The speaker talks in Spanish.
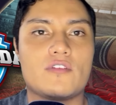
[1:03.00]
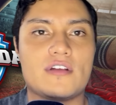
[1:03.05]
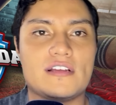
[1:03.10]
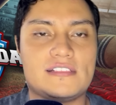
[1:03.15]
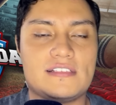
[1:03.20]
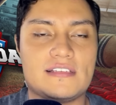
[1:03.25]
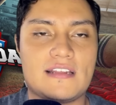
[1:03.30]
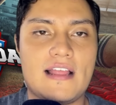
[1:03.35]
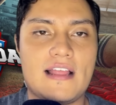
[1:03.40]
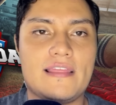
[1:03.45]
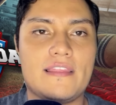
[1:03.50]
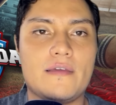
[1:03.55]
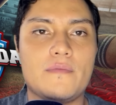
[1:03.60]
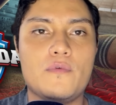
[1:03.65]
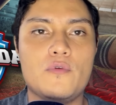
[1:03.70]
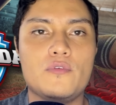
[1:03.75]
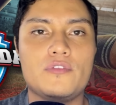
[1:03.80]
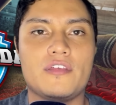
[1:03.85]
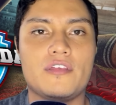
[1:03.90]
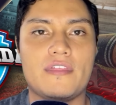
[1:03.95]
será el
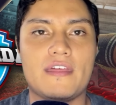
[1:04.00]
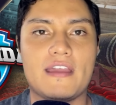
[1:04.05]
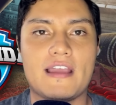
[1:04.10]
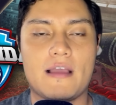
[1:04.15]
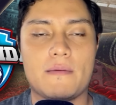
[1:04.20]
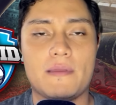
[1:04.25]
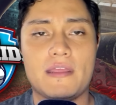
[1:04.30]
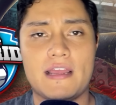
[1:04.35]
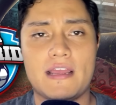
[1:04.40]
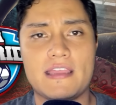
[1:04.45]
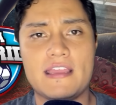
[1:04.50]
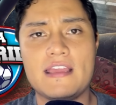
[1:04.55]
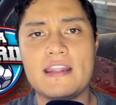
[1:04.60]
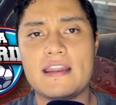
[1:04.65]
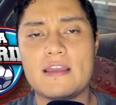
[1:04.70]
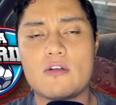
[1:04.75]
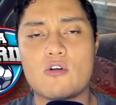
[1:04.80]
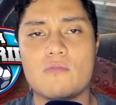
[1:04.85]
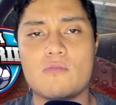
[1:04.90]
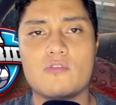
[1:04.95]
debut de Javier
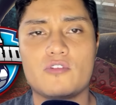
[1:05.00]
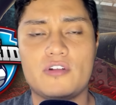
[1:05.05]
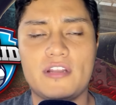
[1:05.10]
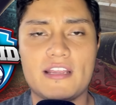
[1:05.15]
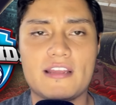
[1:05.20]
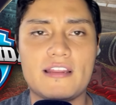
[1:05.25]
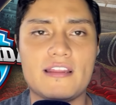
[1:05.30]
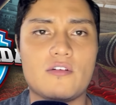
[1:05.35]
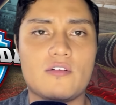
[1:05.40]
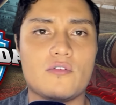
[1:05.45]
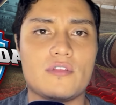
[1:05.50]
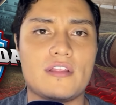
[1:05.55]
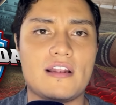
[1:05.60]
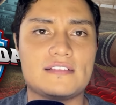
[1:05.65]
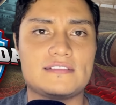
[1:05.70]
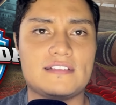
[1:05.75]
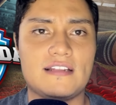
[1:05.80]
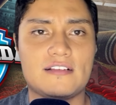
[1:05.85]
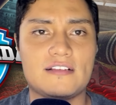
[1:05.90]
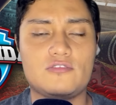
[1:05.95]
Aguirre como técnico de la
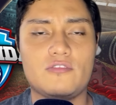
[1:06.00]
selección